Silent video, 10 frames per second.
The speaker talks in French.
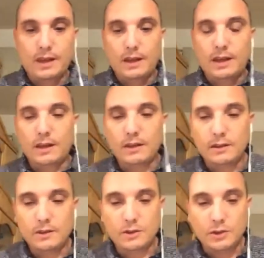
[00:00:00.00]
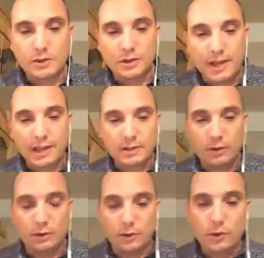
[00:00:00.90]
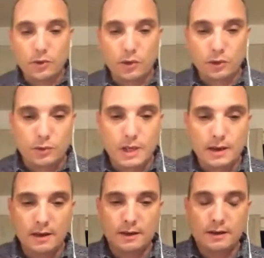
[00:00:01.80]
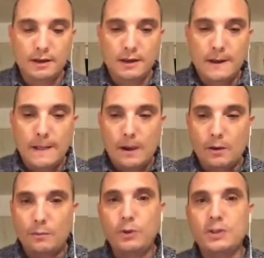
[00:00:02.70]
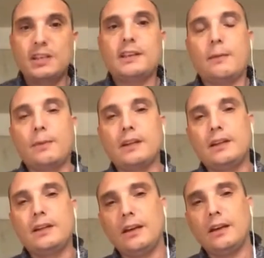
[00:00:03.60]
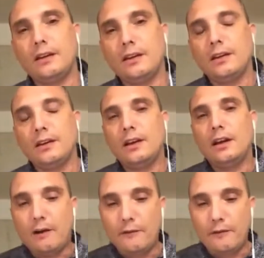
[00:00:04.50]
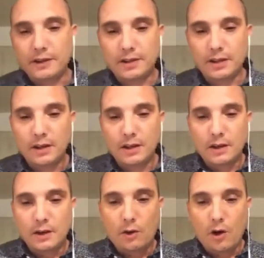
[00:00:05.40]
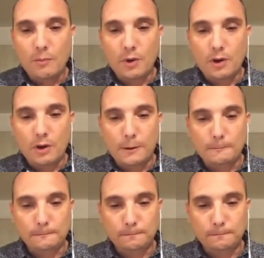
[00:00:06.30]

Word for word: Et ce texte d'aujourd'hui peut s'interpréter en fait comme euh,